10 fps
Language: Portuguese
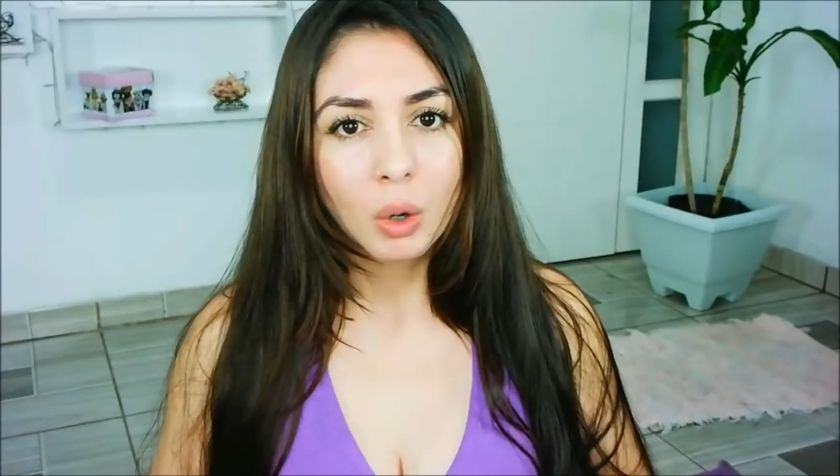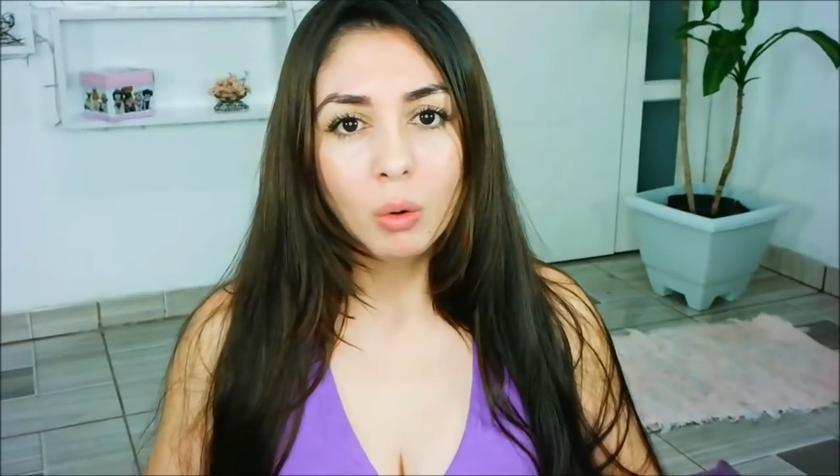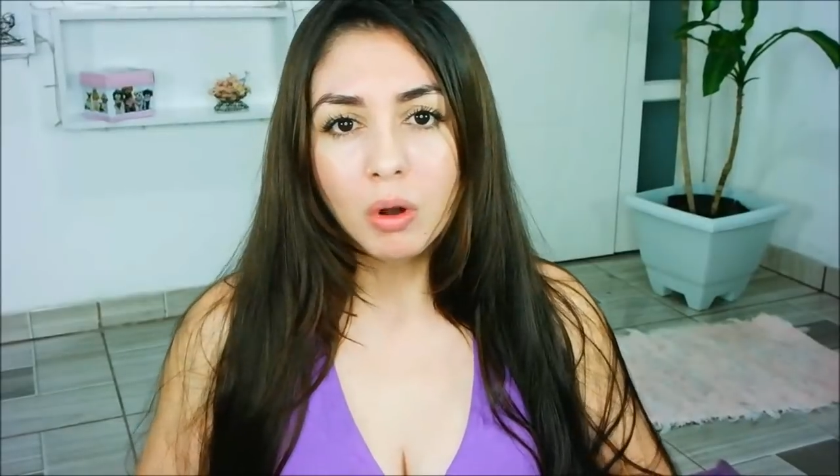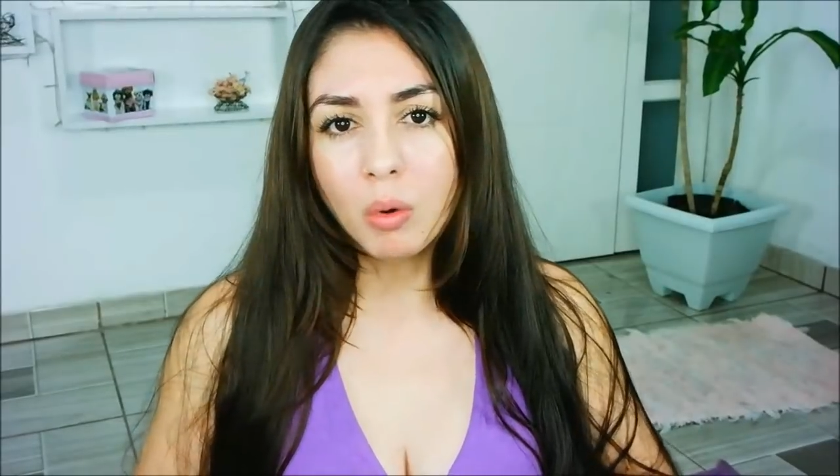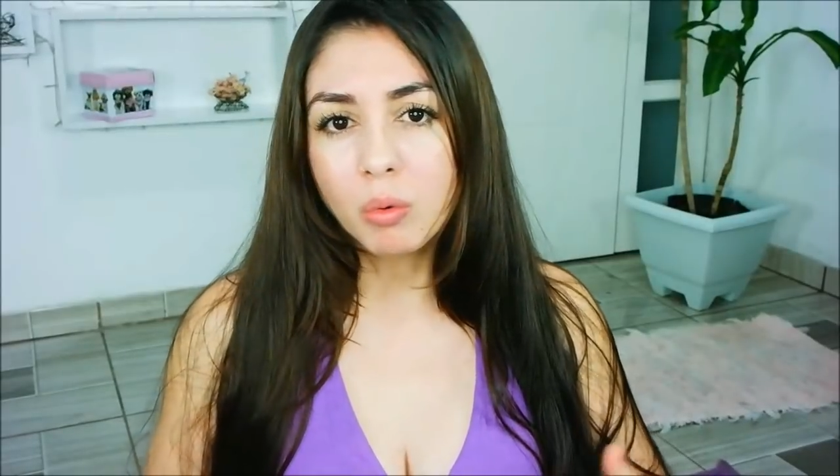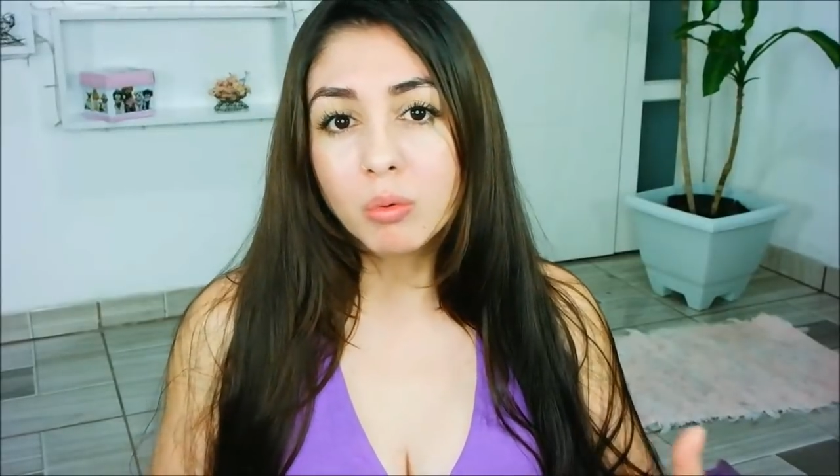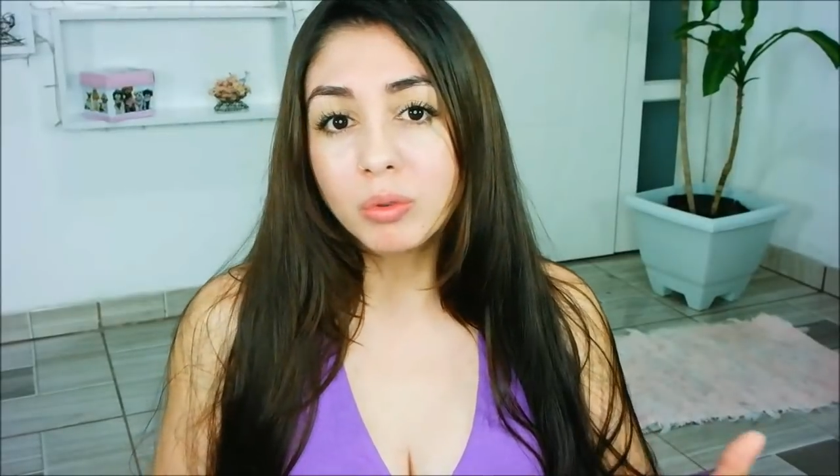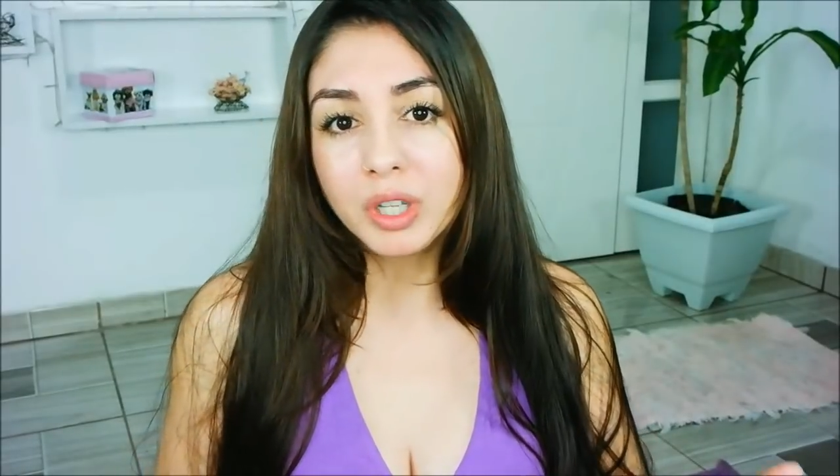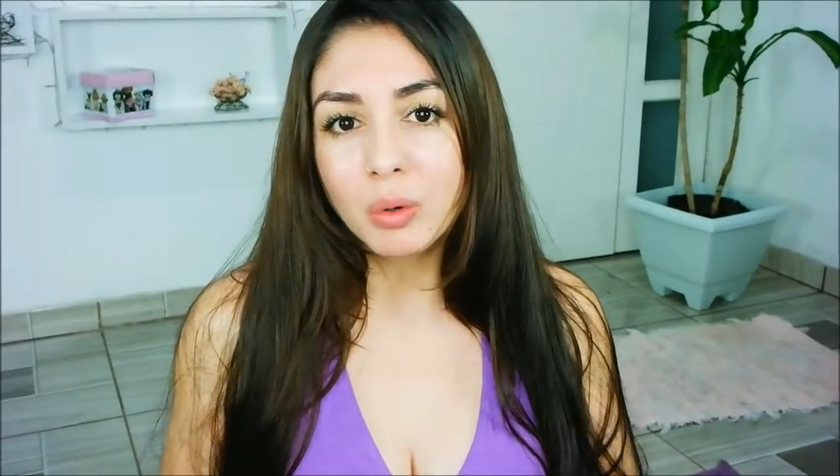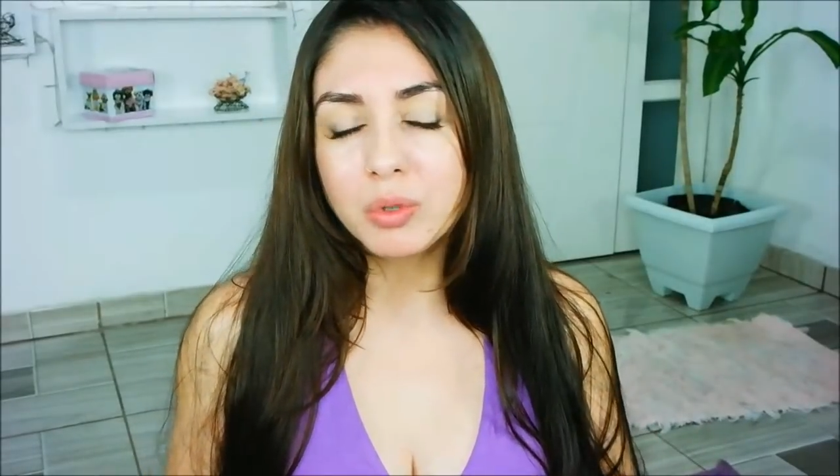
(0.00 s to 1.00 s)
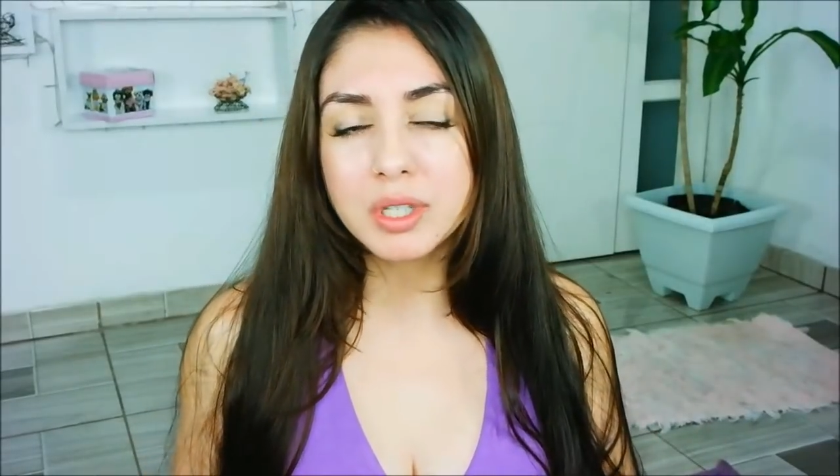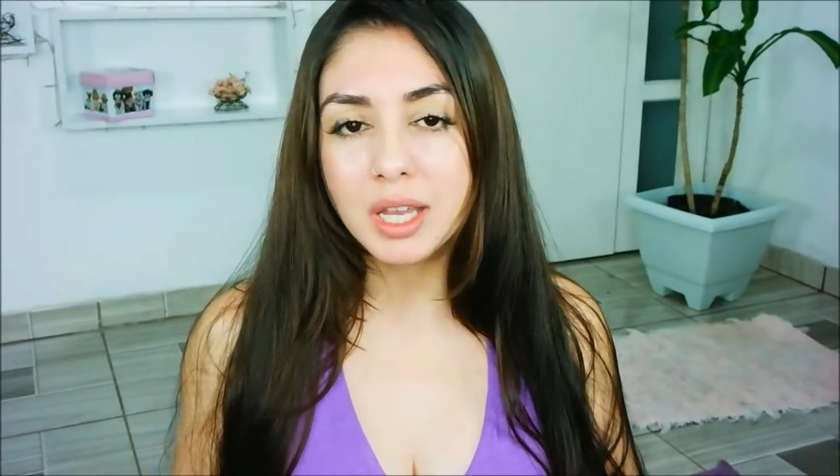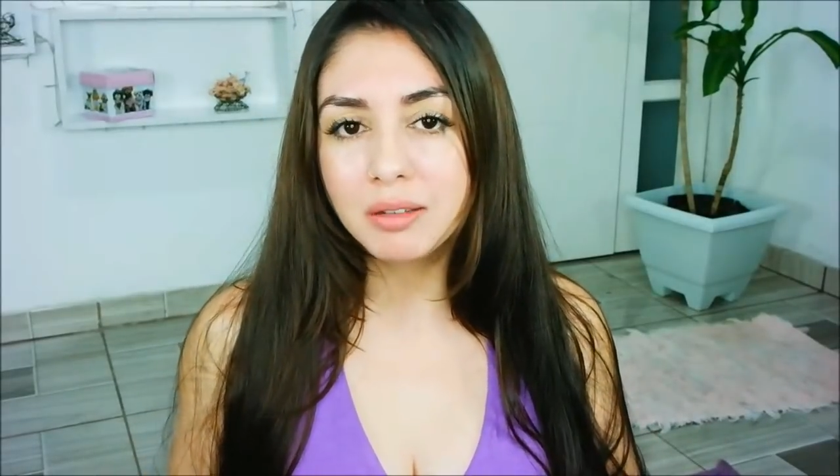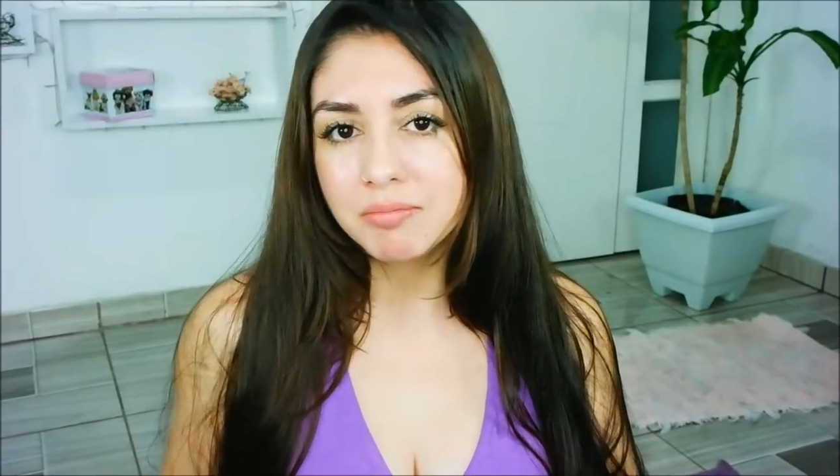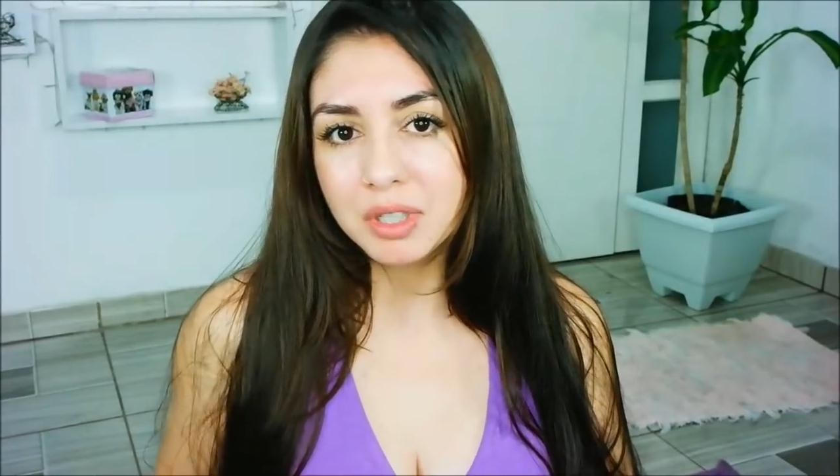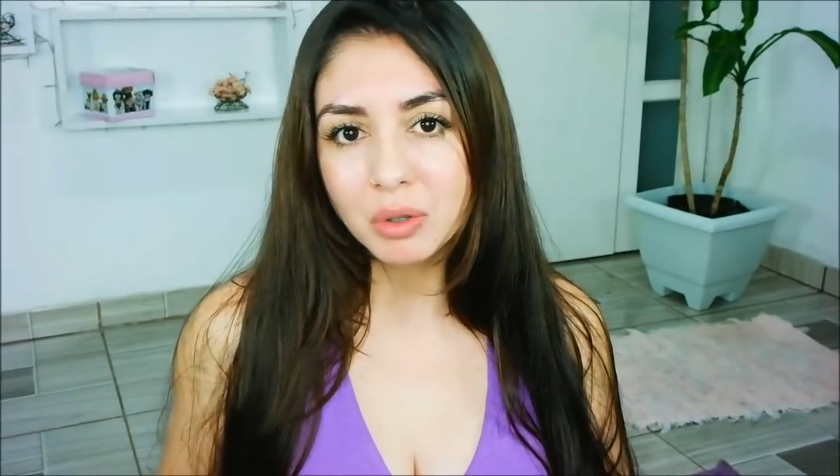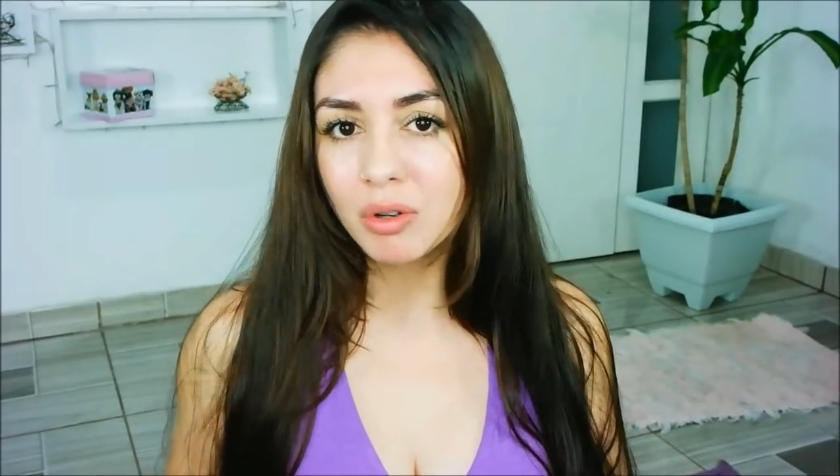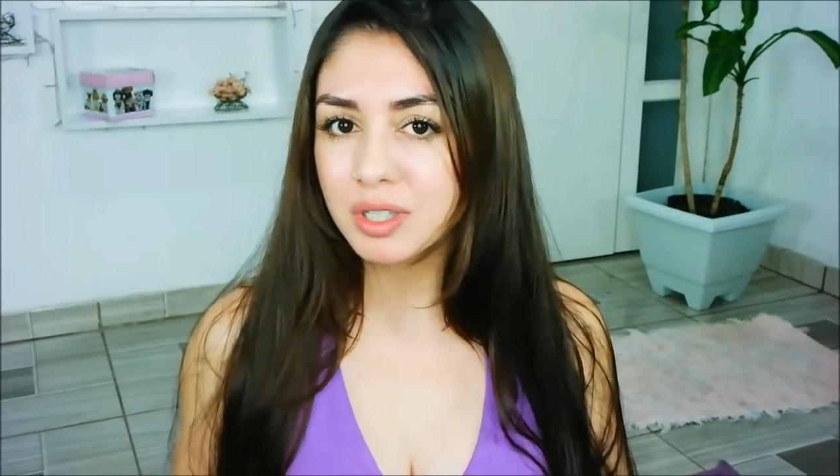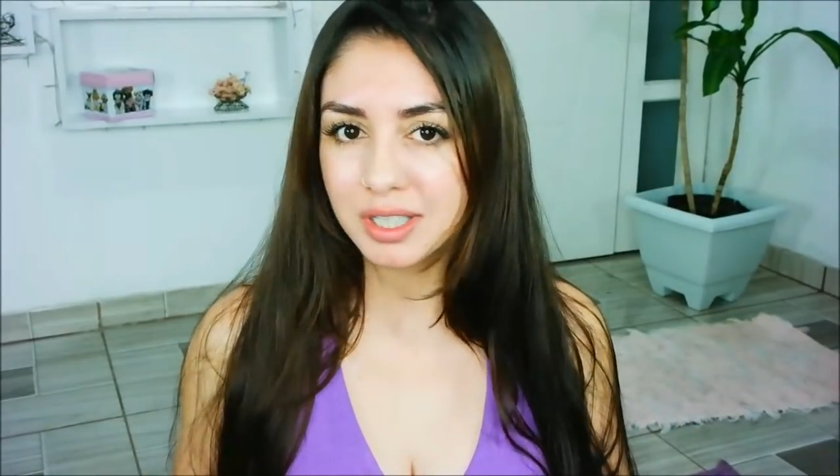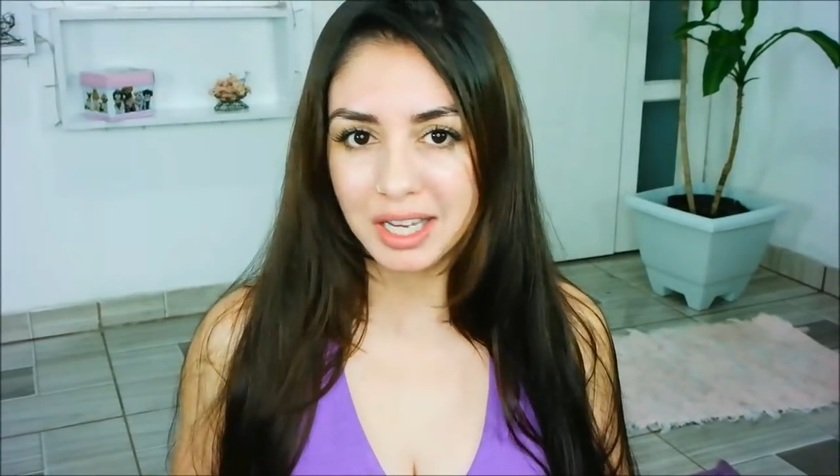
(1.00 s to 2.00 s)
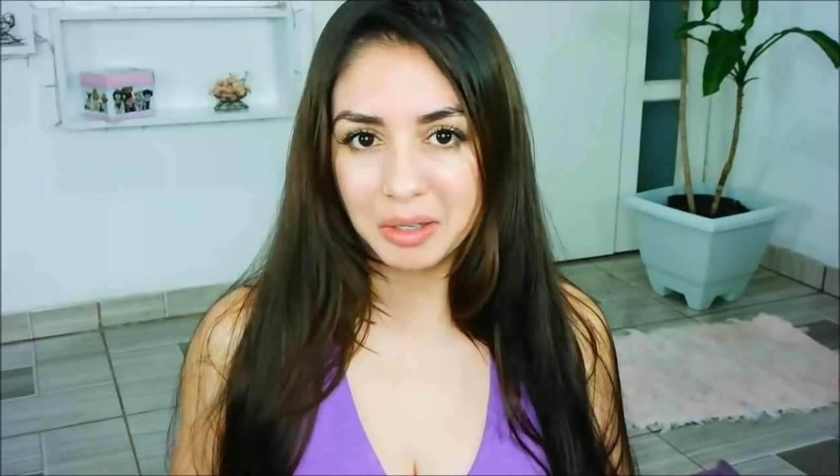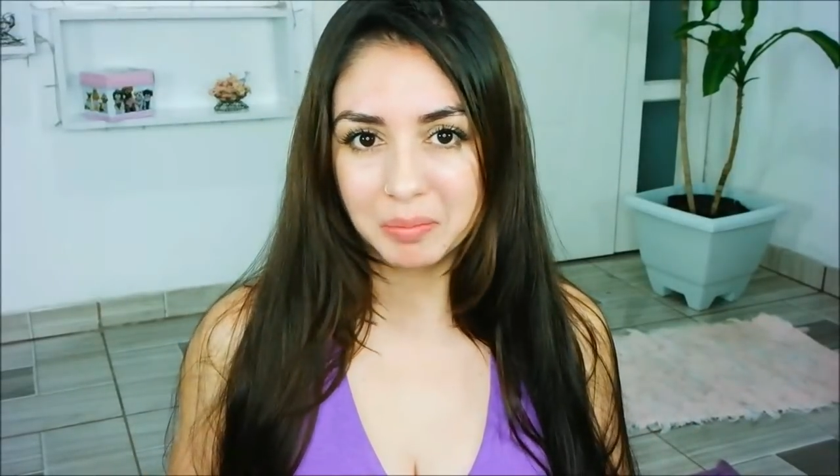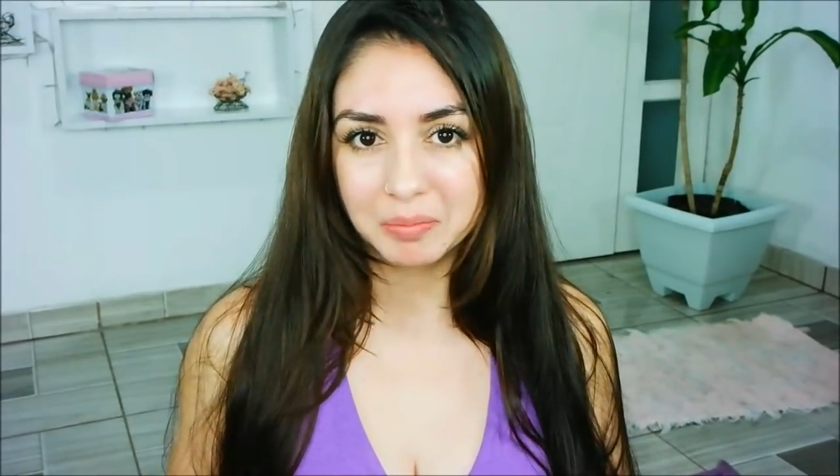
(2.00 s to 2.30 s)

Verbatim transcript: ou algum que eu usei e gostei.